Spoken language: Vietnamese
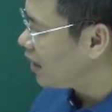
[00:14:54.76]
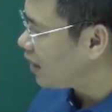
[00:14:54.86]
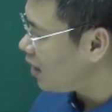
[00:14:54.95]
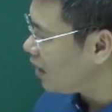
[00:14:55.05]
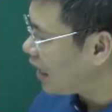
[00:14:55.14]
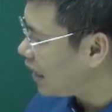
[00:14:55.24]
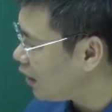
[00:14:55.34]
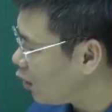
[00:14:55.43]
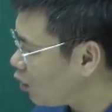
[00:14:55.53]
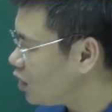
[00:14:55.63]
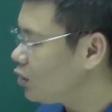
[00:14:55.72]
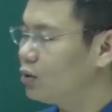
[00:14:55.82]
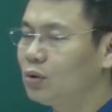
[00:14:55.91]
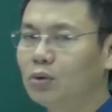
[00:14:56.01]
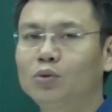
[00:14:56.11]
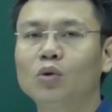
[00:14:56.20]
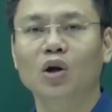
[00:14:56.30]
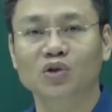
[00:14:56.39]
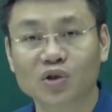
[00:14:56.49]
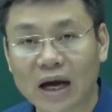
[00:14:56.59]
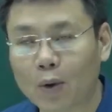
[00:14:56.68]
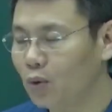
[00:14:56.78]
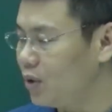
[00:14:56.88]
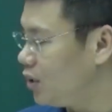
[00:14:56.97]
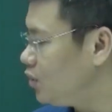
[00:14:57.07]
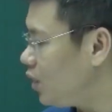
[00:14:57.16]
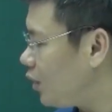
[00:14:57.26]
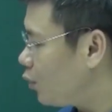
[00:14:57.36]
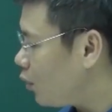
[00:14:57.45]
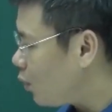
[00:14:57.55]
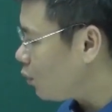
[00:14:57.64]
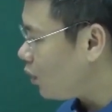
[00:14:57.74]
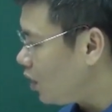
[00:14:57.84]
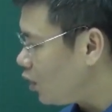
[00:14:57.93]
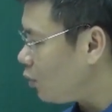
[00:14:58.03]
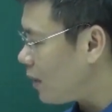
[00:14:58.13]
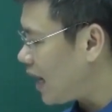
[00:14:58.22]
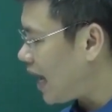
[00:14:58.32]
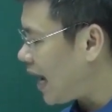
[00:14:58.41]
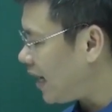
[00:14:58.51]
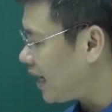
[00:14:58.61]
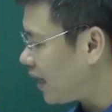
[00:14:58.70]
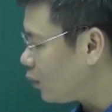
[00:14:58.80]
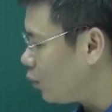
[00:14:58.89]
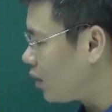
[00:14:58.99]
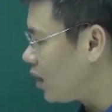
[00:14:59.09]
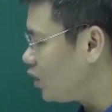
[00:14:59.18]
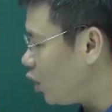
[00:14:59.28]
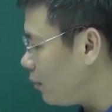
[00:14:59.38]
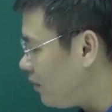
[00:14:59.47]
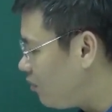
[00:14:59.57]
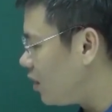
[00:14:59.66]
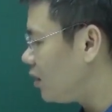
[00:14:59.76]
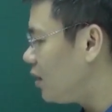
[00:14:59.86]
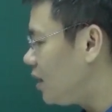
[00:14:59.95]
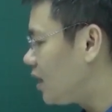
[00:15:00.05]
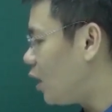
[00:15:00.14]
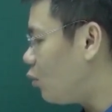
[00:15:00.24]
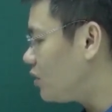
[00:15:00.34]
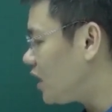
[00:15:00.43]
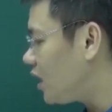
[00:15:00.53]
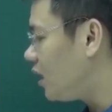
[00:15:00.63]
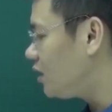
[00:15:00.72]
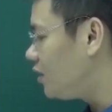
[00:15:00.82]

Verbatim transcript: thì cái R này nó sẽ rút gọn cho nhau cho nên cuối cùng nó lớn hơn bằng là hai căn của R nhỏ bình phương cộng z l